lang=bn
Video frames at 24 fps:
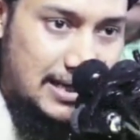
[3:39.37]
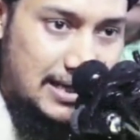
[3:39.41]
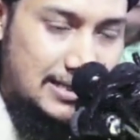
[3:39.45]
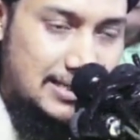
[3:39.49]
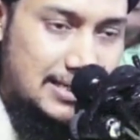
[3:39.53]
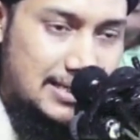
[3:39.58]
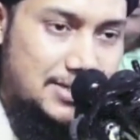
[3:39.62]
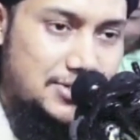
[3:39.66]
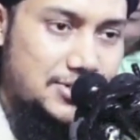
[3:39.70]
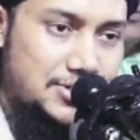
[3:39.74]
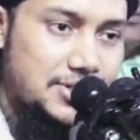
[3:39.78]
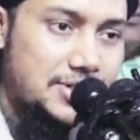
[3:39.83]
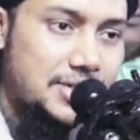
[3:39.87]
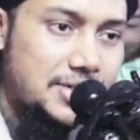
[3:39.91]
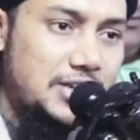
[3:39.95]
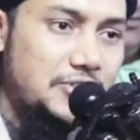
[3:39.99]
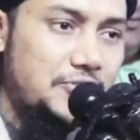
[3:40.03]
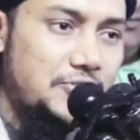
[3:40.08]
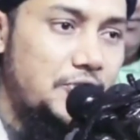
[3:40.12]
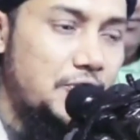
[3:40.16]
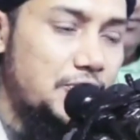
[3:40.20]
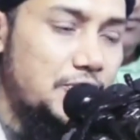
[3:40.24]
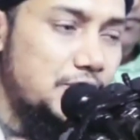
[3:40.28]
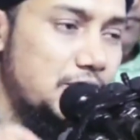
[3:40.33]
এদের যে কি
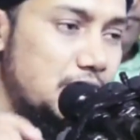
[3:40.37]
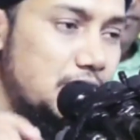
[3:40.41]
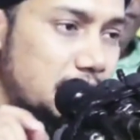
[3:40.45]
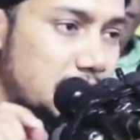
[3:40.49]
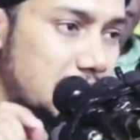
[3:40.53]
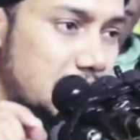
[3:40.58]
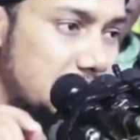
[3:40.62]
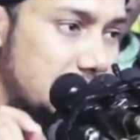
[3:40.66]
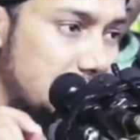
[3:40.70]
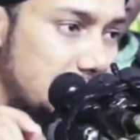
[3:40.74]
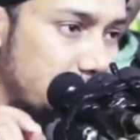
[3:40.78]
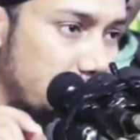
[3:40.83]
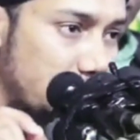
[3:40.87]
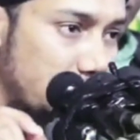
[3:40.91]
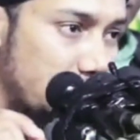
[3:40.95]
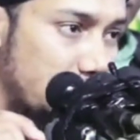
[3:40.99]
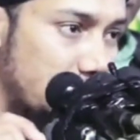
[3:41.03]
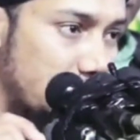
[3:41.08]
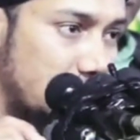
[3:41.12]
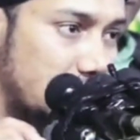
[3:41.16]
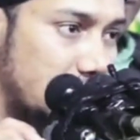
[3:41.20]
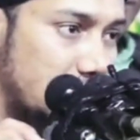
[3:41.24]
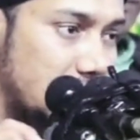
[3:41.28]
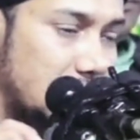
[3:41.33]
ফজিলত আছে
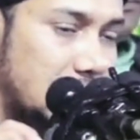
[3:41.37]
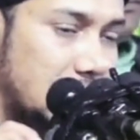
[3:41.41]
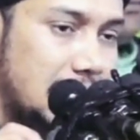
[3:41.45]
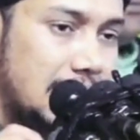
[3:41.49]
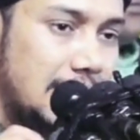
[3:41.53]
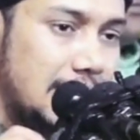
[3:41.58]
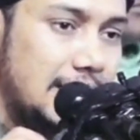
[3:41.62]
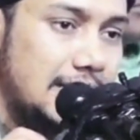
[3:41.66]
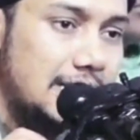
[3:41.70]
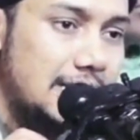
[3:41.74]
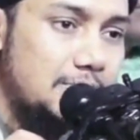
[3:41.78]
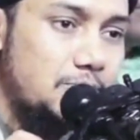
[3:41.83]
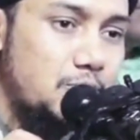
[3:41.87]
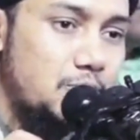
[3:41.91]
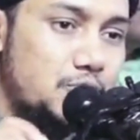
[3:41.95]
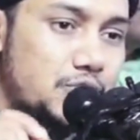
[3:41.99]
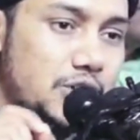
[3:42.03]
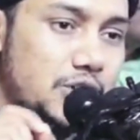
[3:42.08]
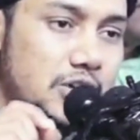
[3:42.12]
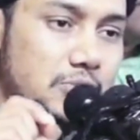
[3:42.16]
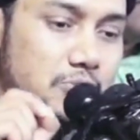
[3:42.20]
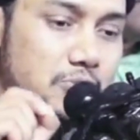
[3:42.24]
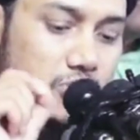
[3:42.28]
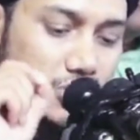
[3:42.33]
পরকালে এটা
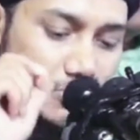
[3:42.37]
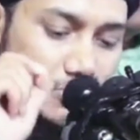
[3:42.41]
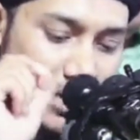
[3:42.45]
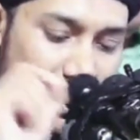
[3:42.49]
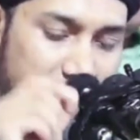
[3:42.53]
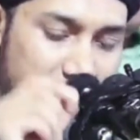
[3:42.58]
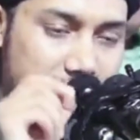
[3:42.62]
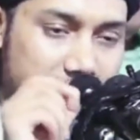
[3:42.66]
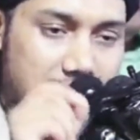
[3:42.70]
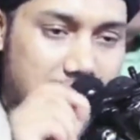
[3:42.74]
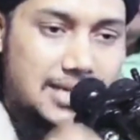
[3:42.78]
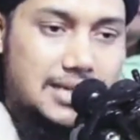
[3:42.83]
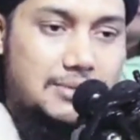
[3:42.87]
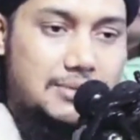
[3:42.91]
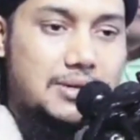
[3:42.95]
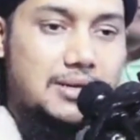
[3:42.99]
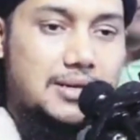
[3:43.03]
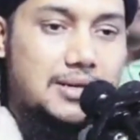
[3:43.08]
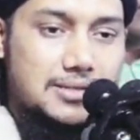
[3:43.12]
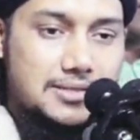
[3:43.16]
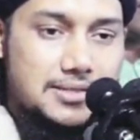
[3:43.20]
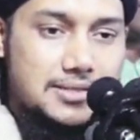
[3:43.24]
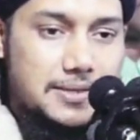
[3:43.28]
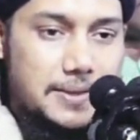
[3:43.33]
বোঝানোর মতো ভাষা নাই
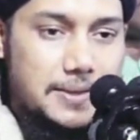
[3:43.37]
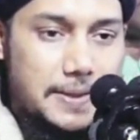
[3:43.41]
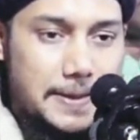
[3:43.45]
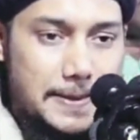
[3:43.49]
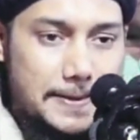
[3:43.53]
আমার কাছে